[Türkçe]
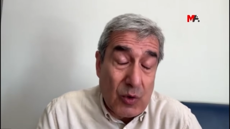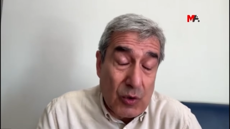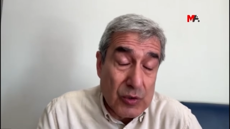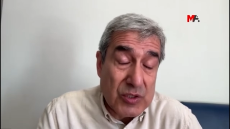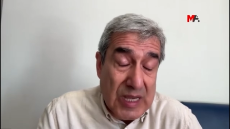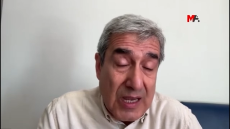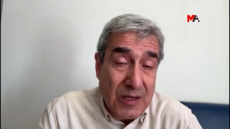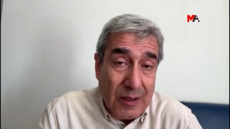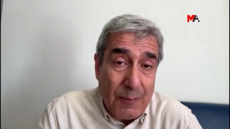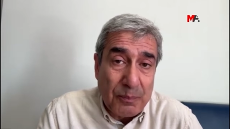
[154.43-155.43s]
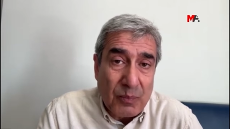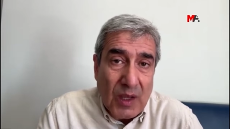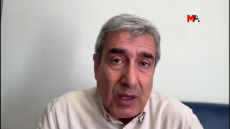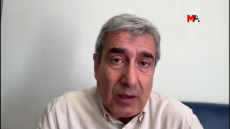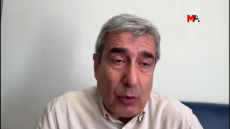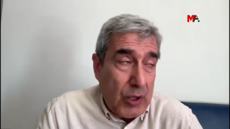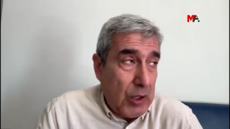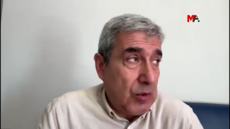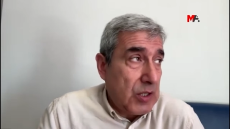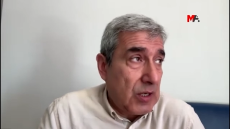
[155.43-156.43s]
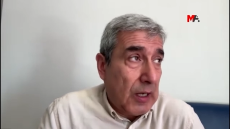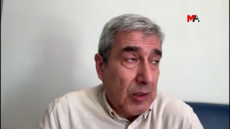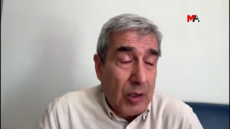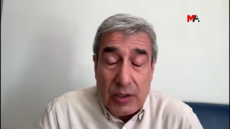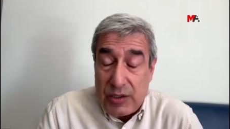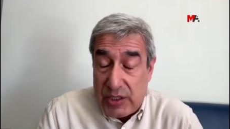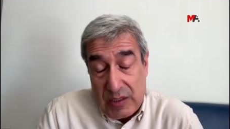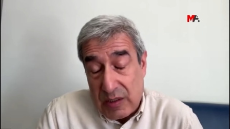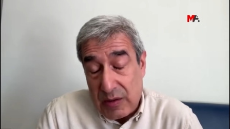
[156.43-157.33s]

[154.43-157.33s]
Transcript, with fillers: olsaydı e, örneğin İran şey,